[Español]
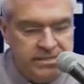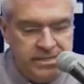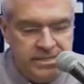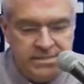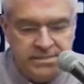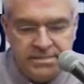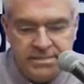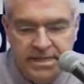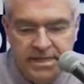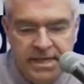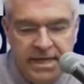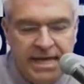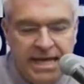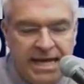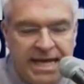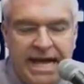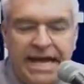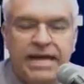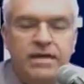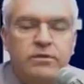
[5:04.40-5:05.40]
es
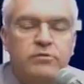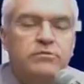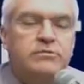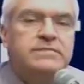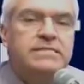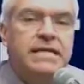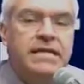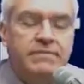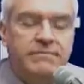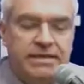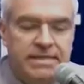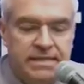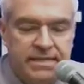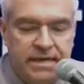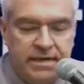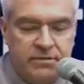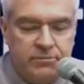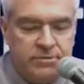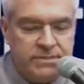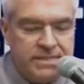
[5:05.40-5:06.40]
caernos y
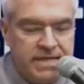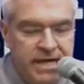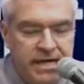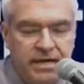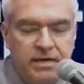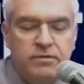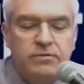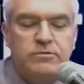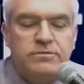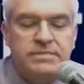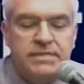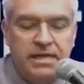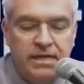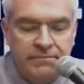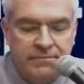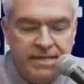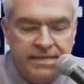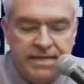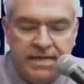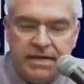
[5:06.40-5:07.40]
levantarnos, caernos y
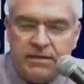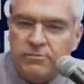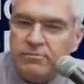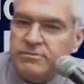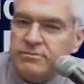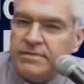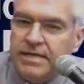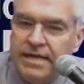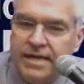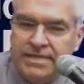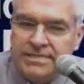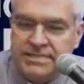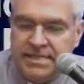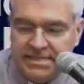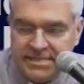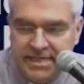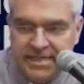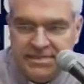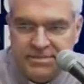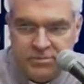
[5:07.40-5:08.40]
levantarnos. Esta es
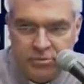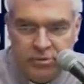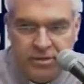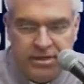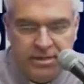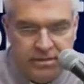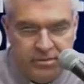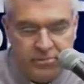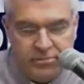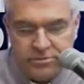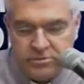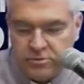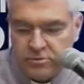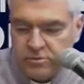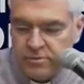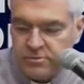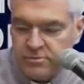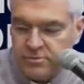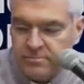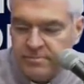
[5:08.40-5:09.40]
la historia de
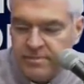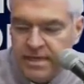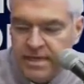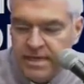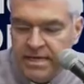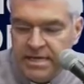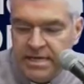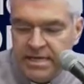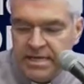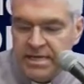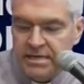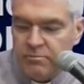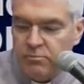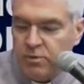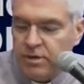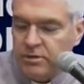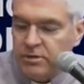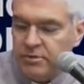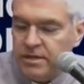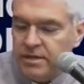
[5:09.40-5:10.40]
nosotros. Y
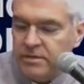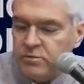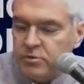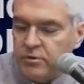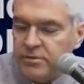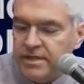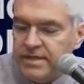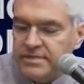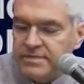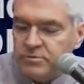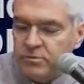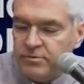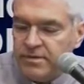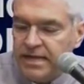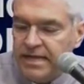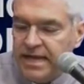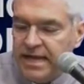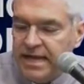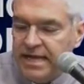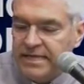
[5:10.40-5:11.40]
bueno, dentro de esto, de
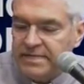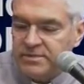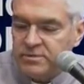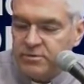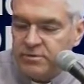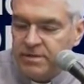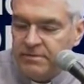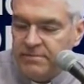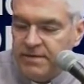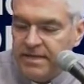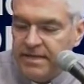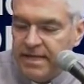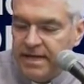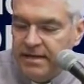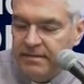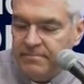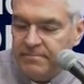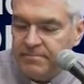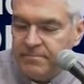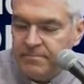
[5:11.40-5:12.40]
la lección divina,
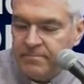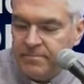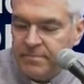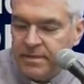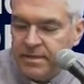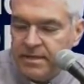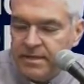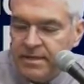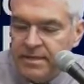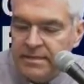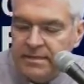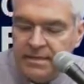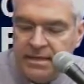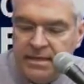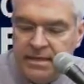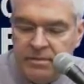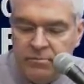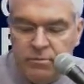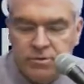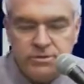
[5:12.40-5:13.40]

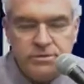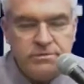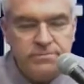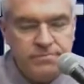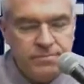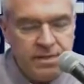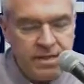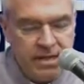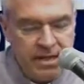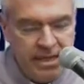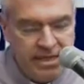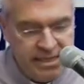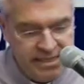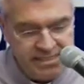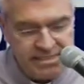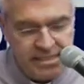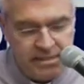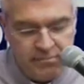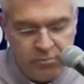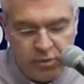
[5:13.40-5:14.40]
tenemos en
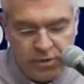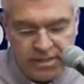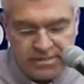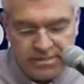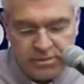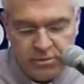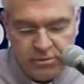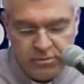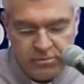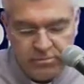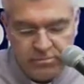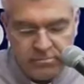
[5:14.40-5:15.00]
esta invocación,